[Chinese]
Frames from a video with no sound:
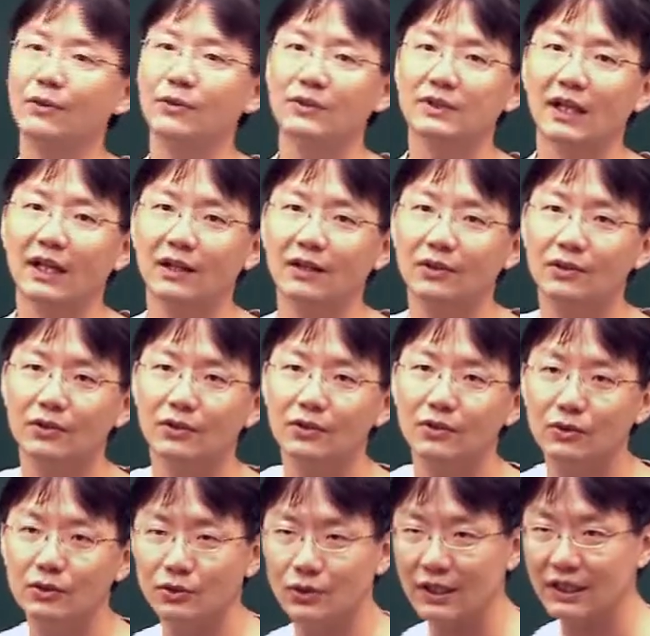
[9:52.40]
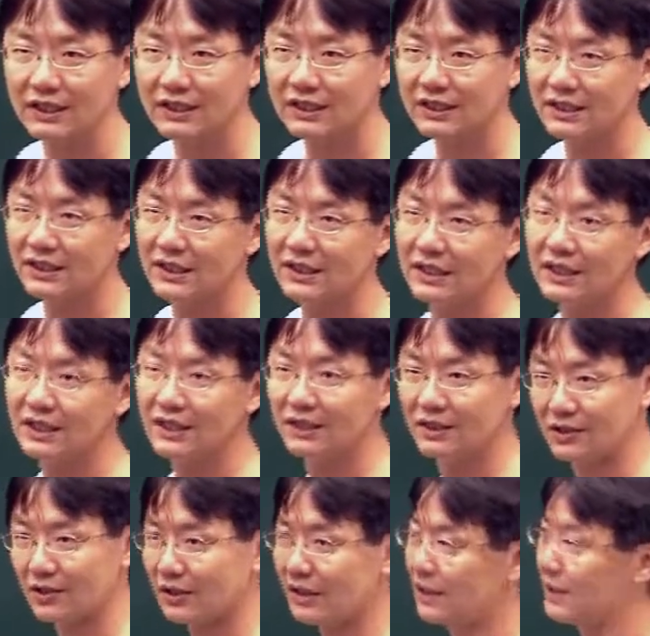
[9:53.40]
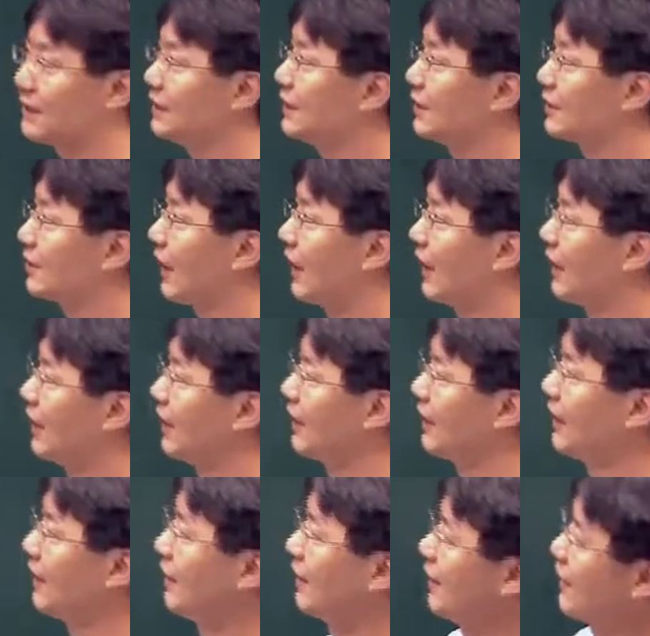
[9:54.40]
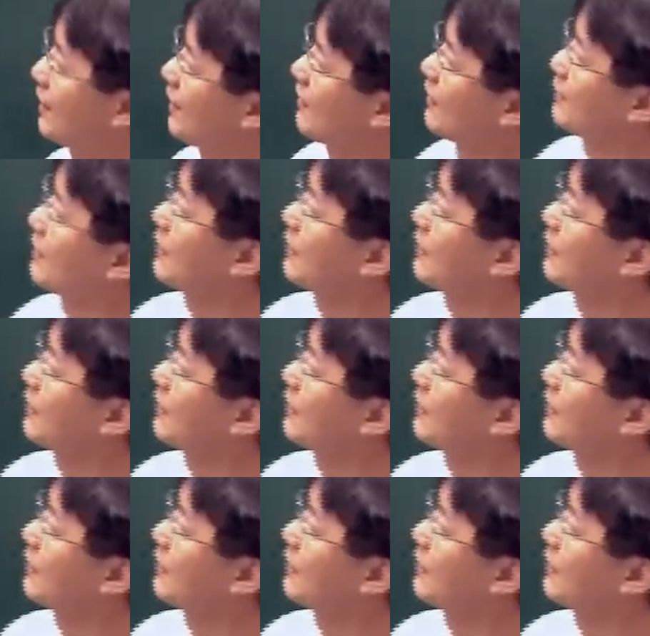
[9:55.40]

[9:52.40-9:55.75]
互相垂直，你就可以计算哦。